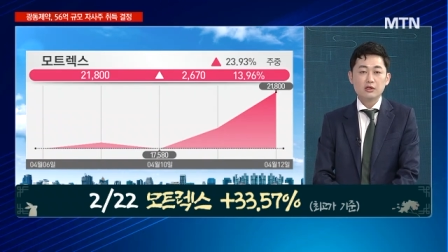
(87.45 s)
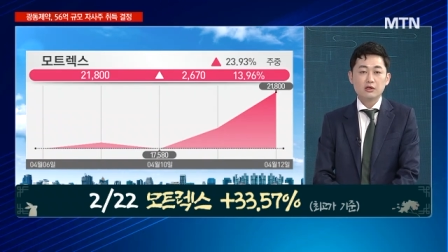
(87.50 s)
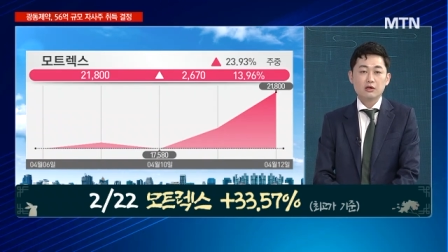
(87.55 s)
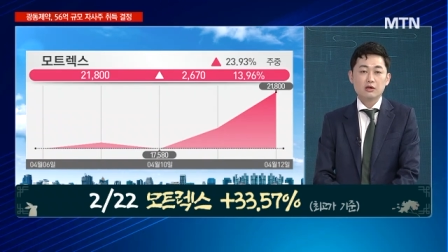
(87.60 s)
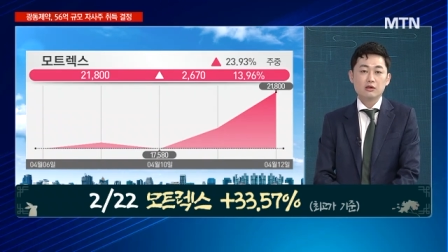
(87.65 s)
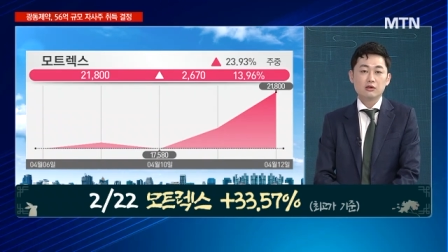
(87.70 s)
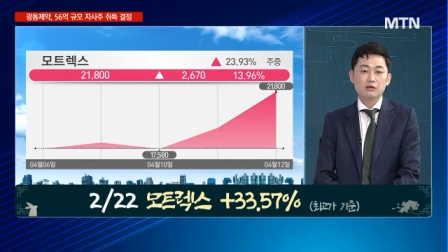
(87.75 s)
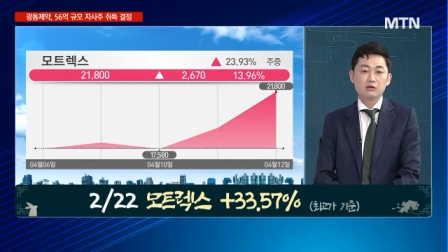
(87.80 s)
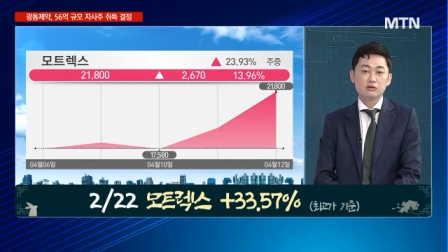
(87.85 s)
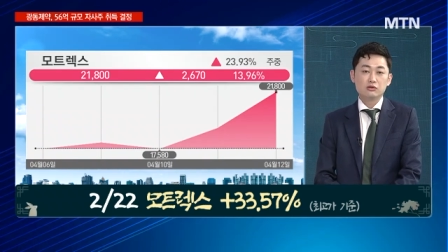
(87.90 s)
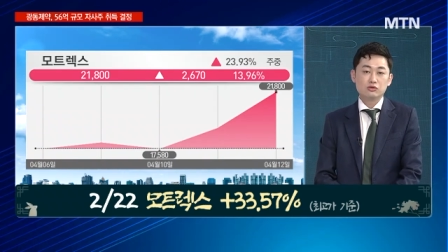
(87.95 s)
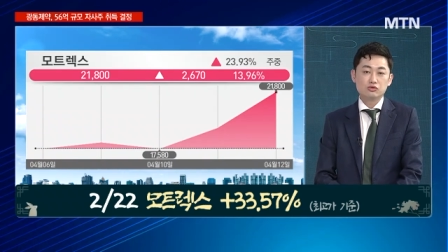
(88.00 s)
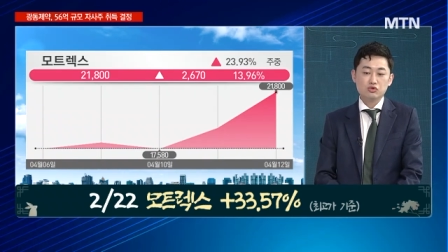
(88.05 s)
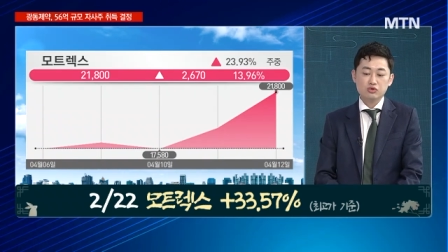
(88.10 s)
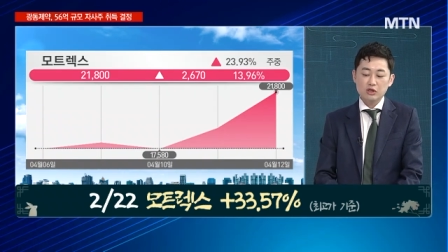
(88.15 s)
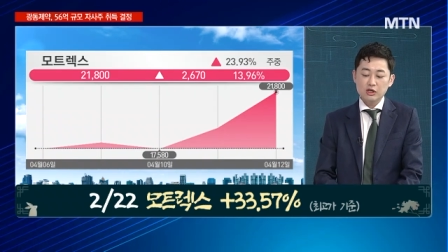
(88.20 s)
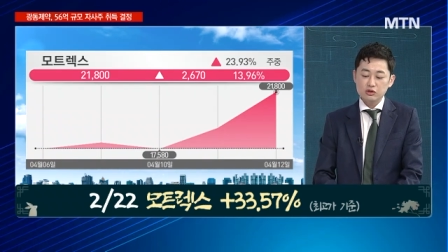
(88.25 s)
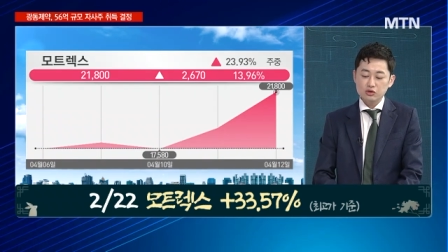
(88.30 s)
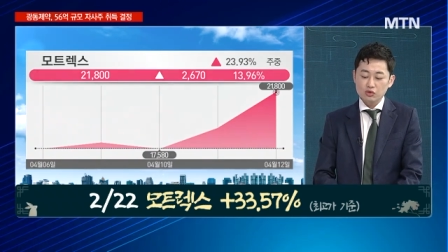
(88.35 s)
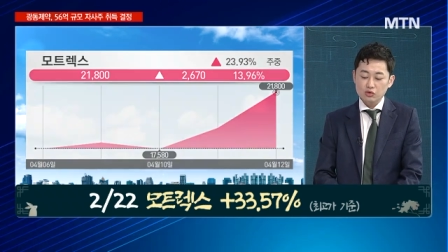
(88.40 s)
어,
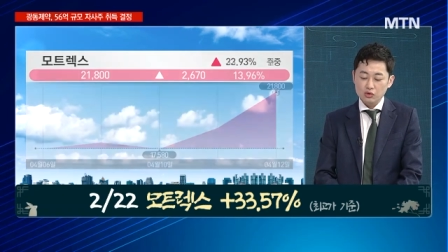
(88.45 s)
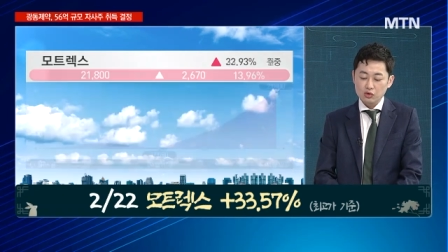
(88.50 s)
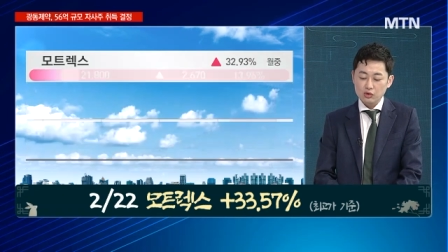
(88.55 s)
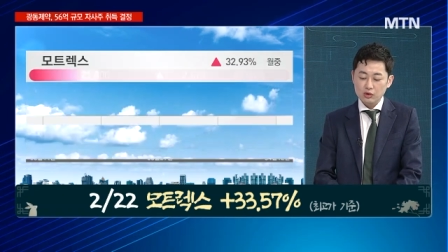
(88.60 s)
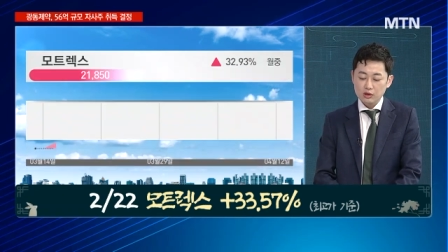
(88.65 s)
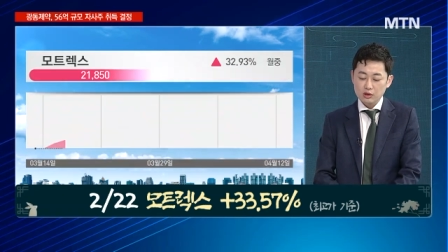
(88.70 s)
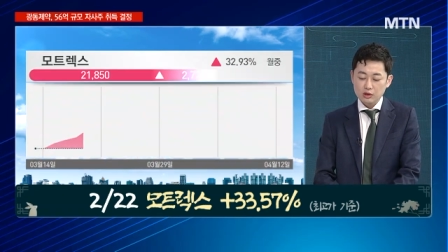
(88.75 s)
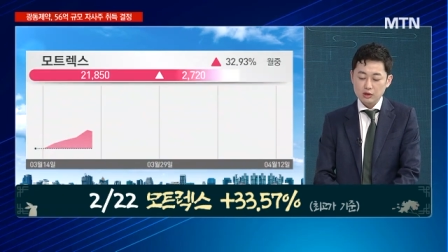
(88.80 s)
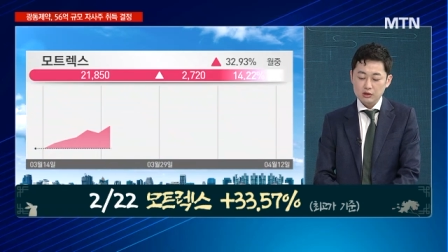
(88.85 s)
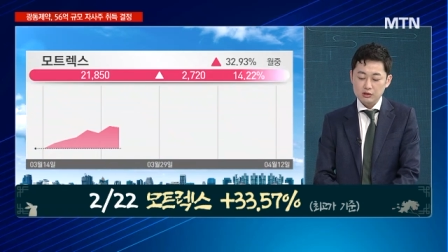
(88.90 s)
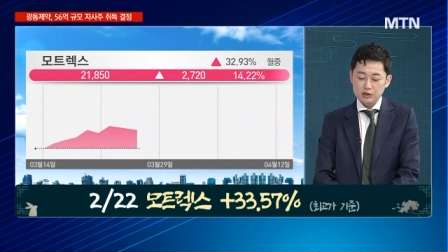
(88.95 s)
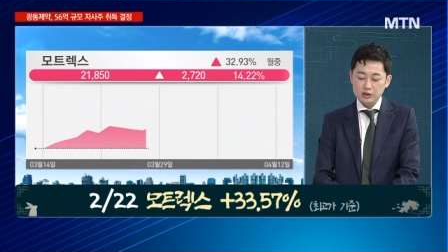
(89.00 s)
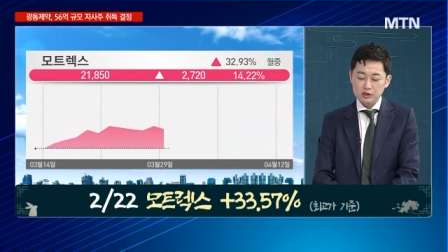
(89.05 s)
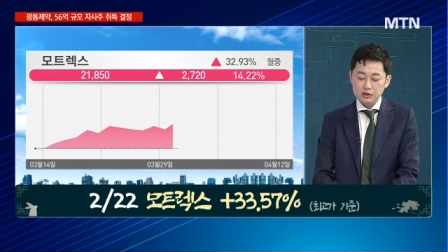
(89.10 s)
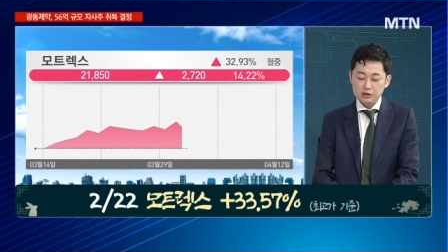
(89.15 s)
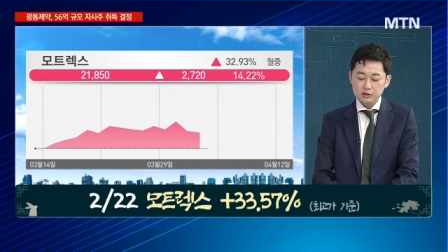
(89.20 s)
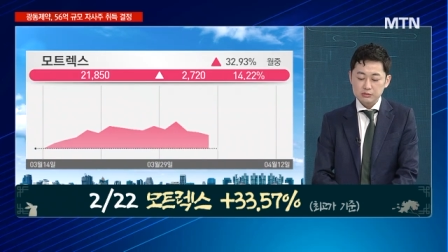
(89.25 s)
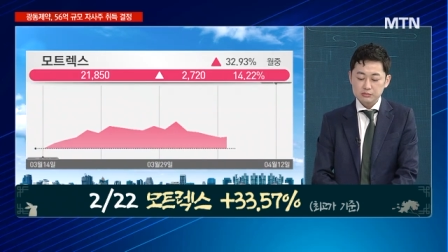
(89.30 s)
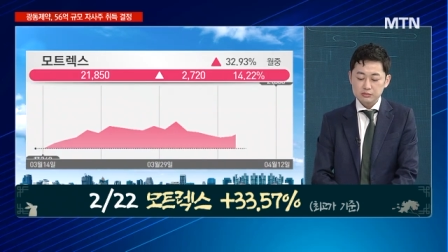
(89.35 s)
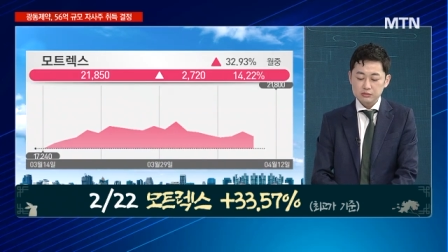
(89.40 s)
추가적으로 어,
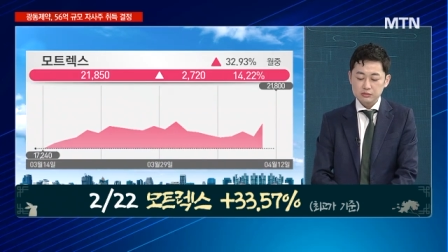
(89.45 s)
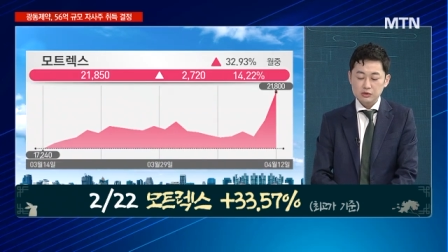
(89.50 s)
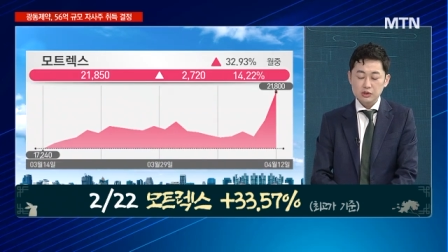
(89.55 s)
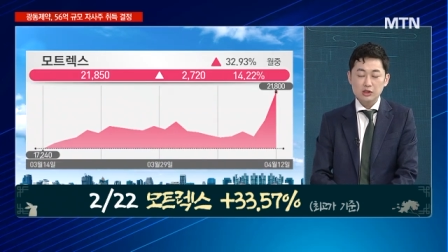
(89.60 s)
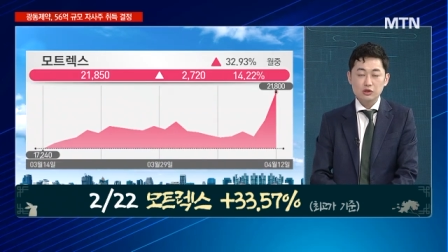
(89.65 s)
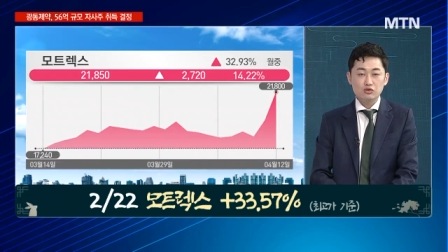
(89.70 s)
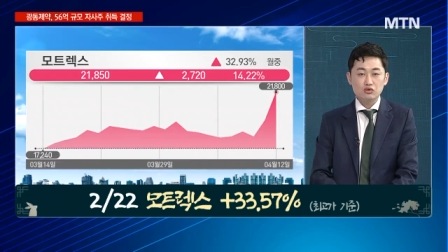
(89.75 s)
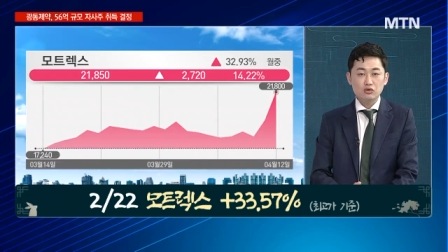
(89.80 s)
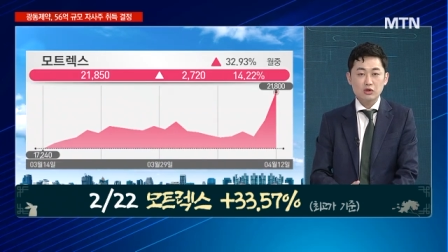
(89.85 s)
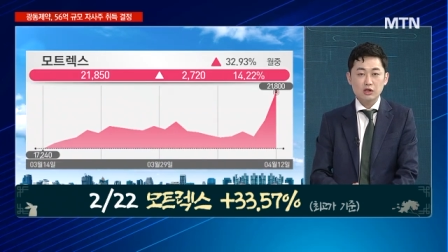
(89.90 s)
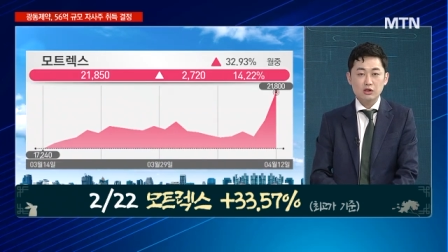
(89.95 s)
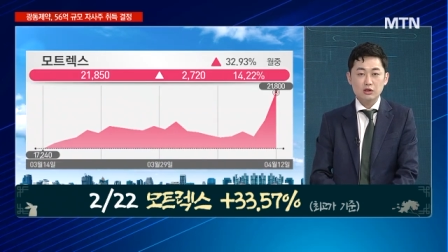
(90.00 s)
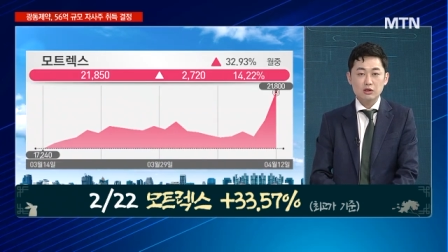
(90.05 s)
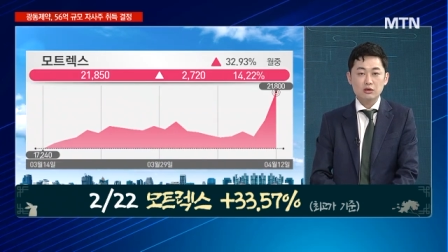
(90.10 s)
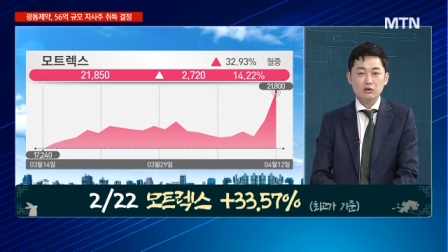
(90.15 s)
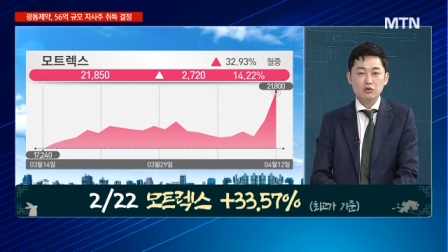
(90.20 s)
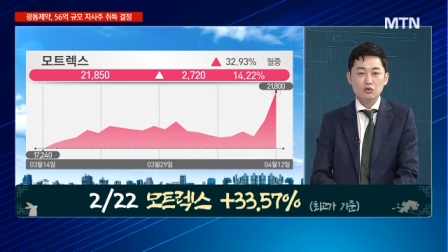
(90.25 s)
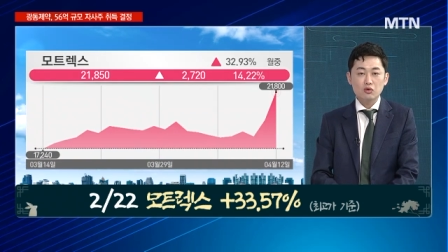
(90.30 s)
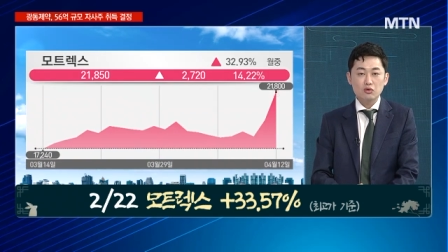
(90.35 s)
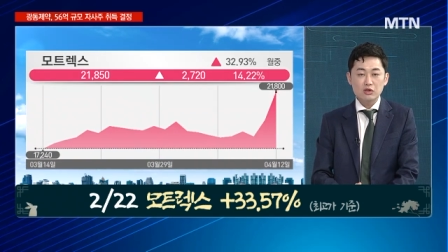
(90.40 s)
지금 이 주가를
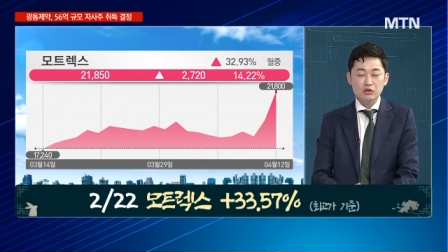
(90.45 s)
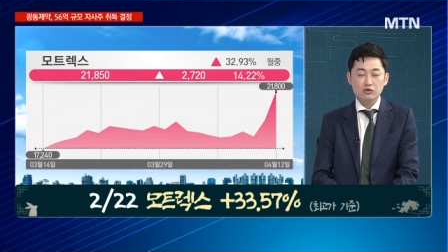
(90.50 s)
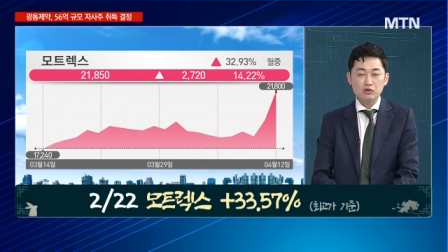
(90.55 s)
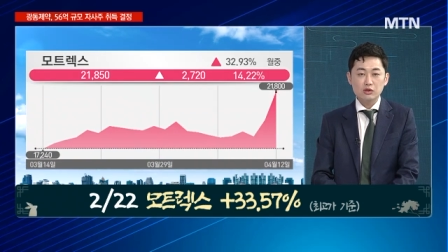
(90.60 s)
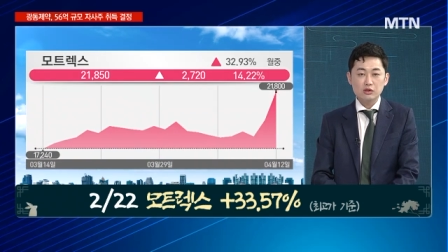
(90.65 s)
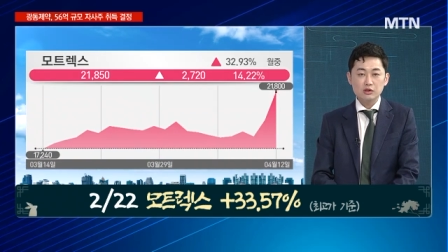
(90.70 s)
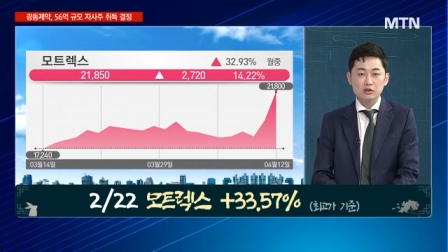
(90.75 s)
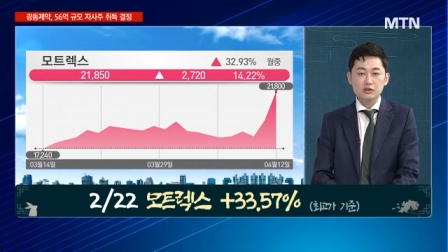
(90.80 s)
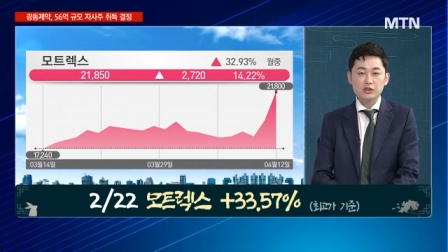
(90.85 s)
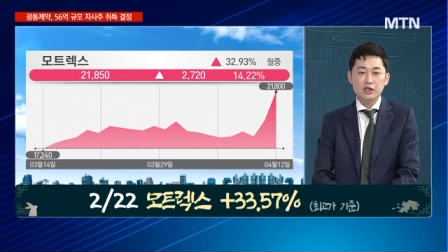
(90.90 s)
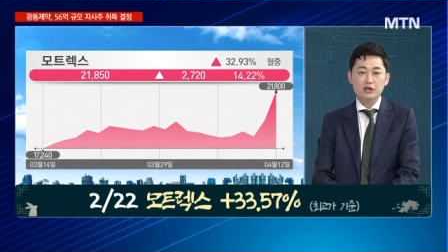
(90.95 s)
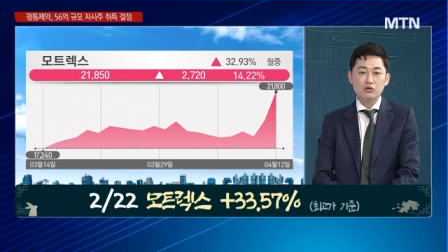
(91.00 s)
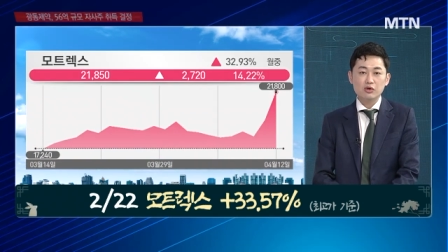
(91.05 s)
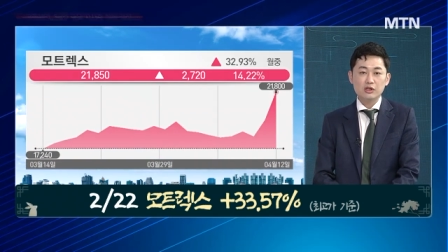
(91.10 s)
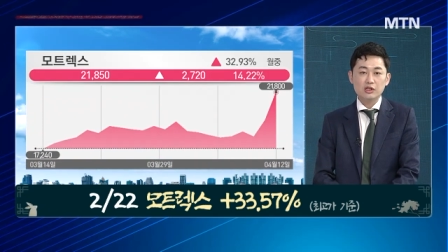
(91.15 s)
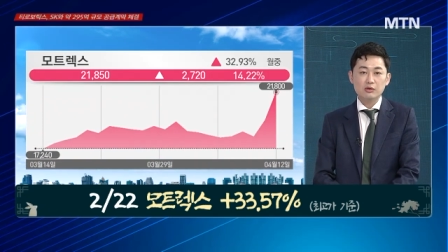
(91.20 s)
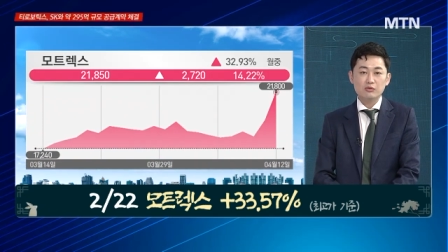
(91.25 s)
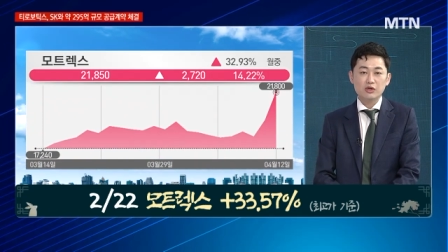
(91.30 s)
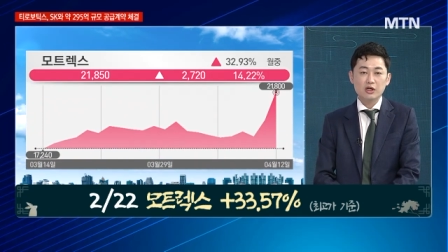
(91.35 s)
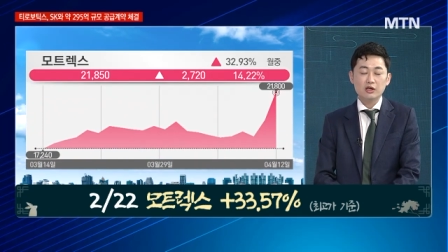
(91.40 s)
끌어올릴 수 있는 재료이기
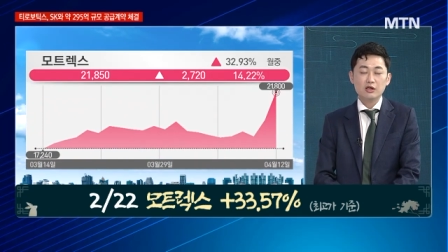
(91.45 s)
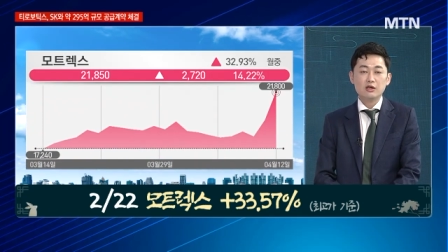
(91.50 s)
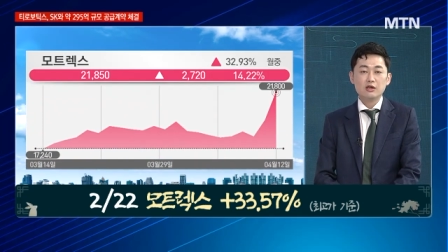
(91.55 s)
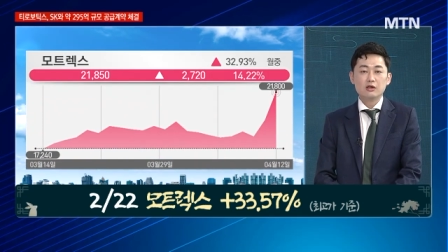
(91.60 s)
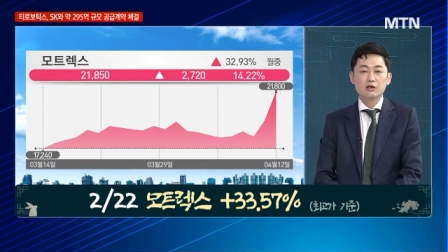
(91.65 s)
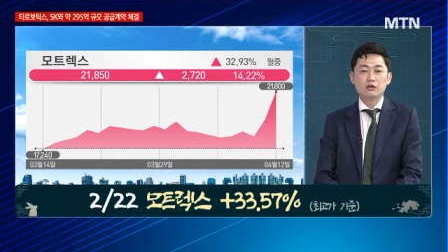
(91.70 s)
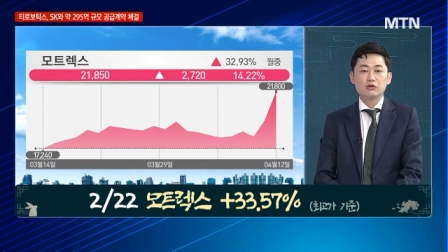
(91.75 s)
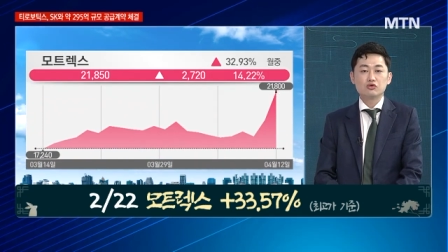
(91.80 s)
때문에 어,